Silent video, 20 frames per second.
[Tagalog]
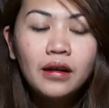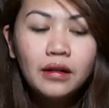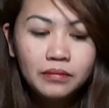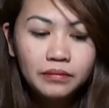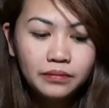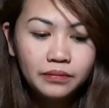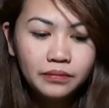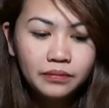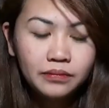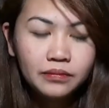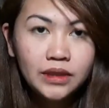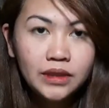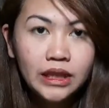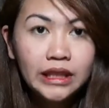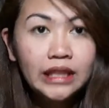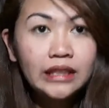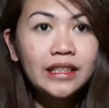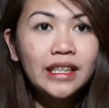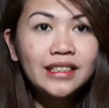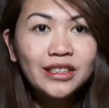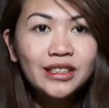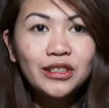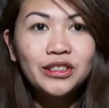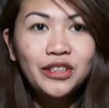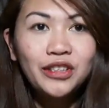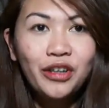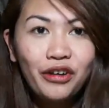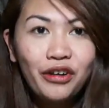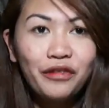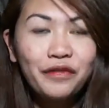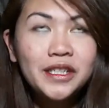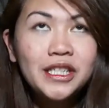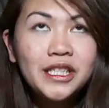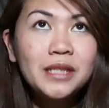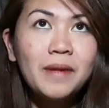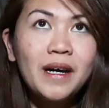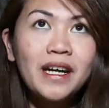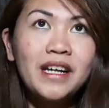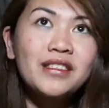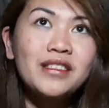um, inadress ko
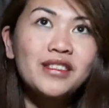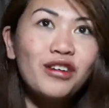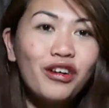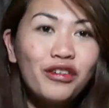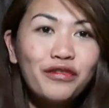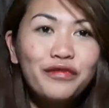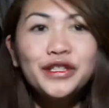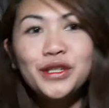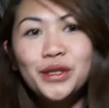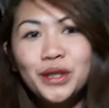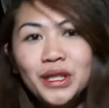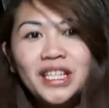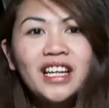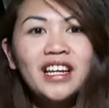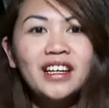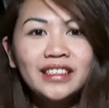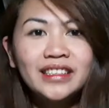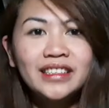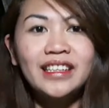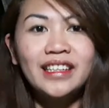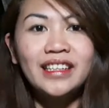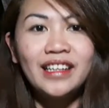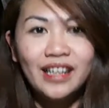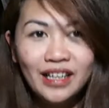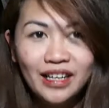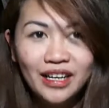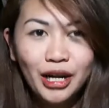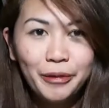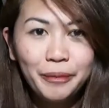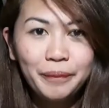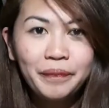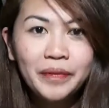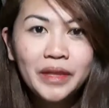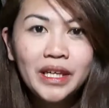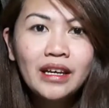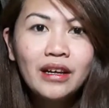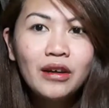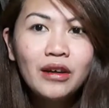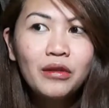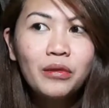sa office para sa office ko na lang
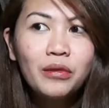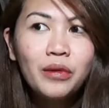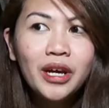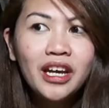tinanggap.